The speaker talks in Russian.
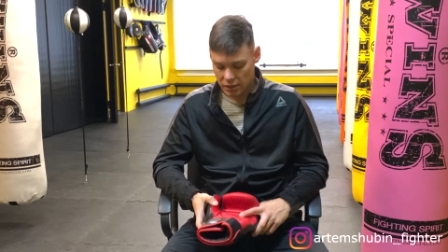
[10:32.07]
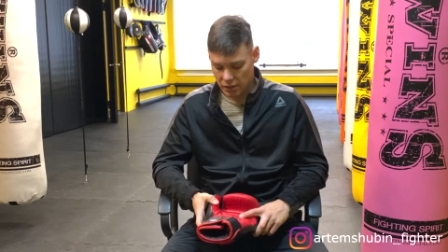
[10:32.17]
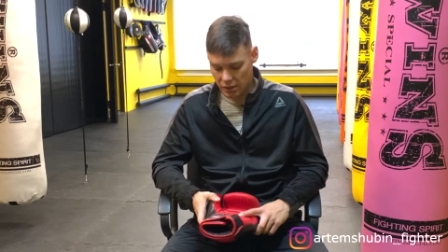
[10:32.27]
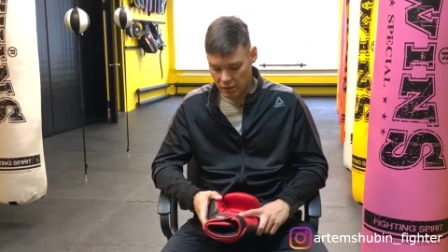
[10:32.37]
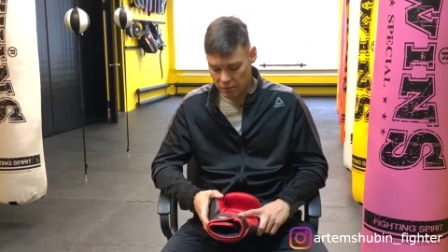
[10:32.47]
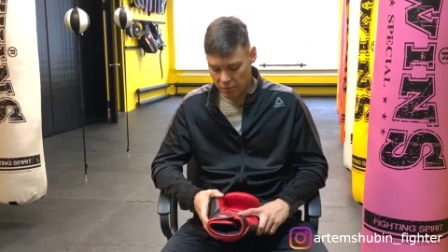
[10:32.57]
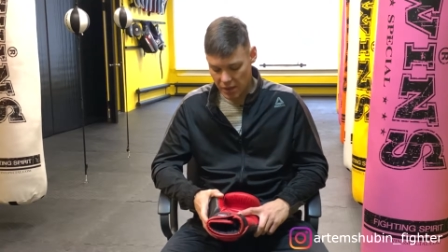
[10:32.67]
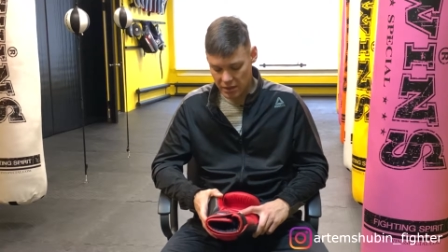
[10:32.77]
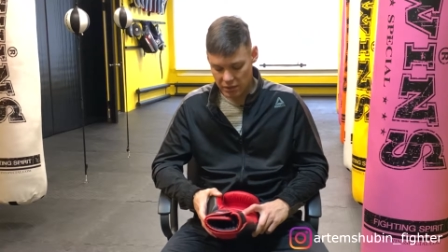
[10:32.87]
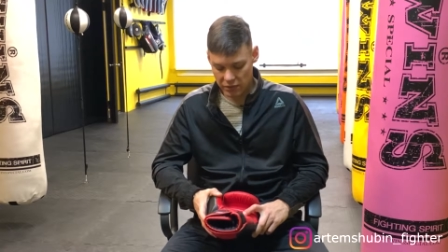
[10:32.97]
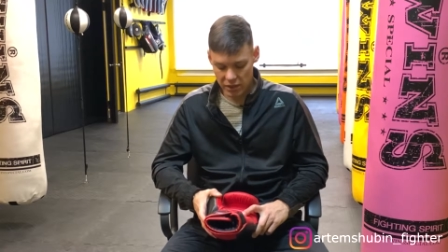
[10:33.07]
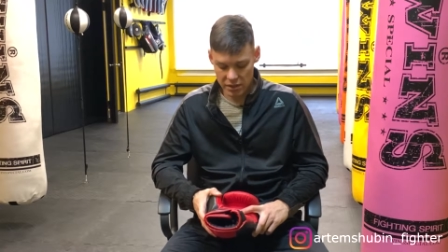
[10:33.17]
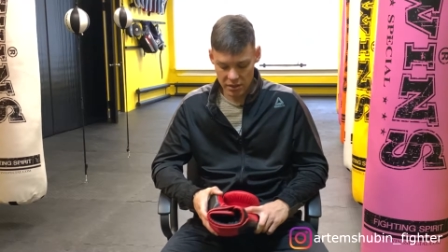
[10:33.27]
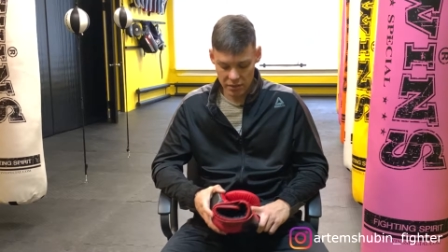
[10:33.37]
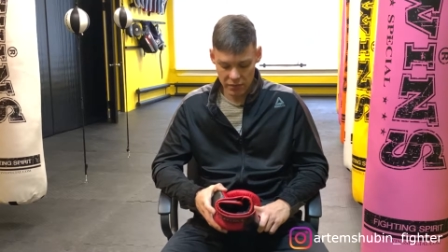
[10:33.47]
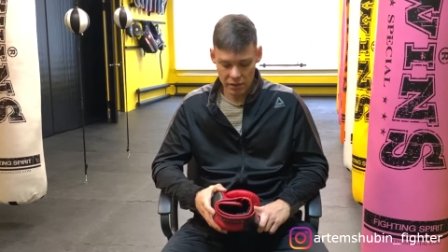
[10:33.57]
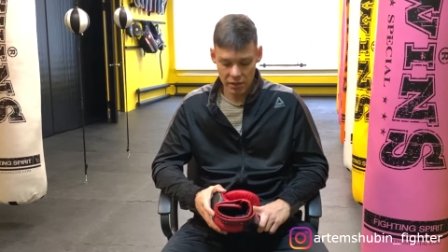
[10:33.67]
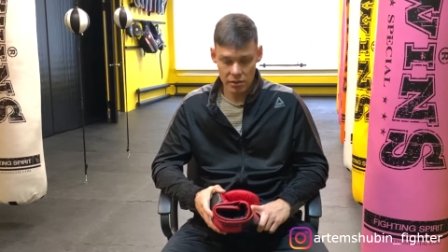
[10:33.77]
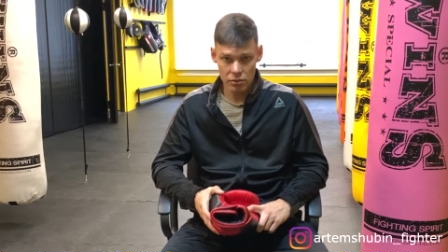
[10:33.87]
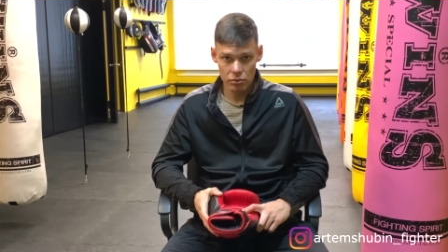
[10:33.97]
три пять отверстий
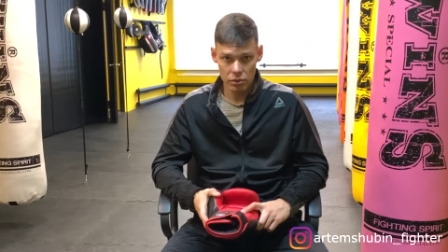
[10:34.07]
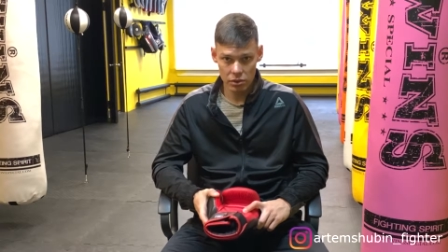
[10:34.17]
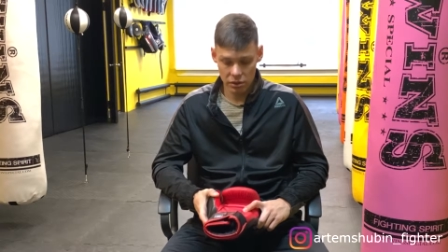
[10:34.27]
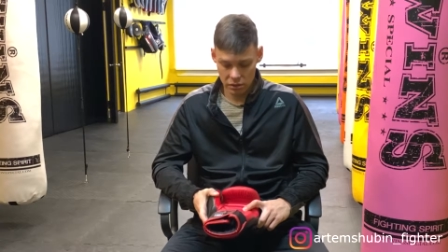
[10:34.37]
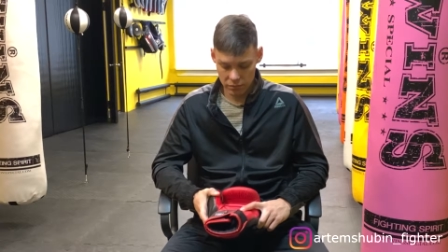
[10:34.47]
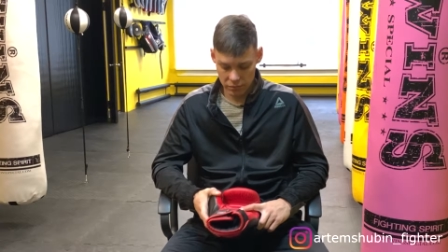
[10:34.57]
вентиляционных.